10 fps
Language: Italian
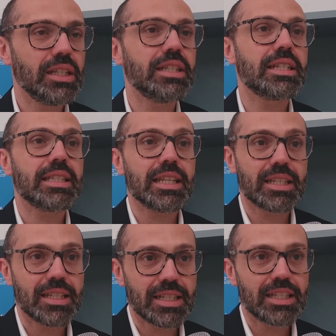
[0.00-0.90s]
gli
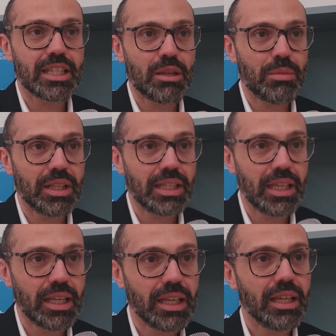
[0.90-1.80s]
stessi sistemi
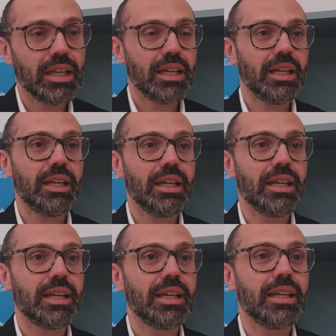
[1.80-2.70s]
di
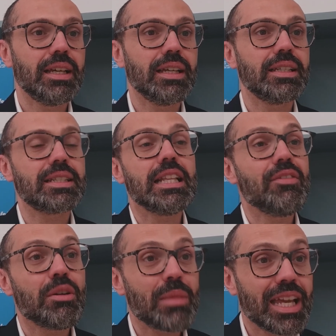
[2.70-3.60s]
eh,
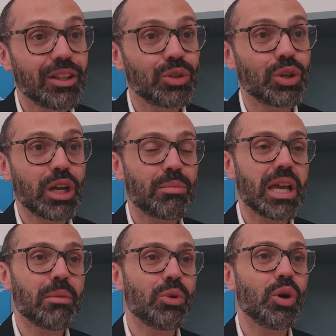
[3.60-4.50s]
snevamento che
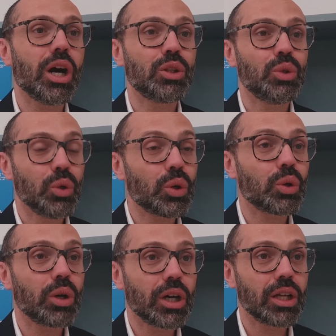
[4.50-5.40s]
abbiamo
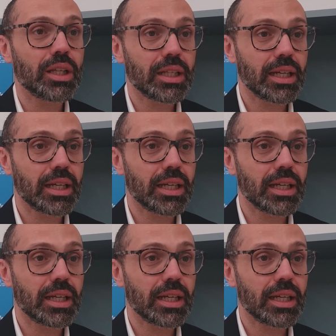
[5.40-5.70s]
attorno a,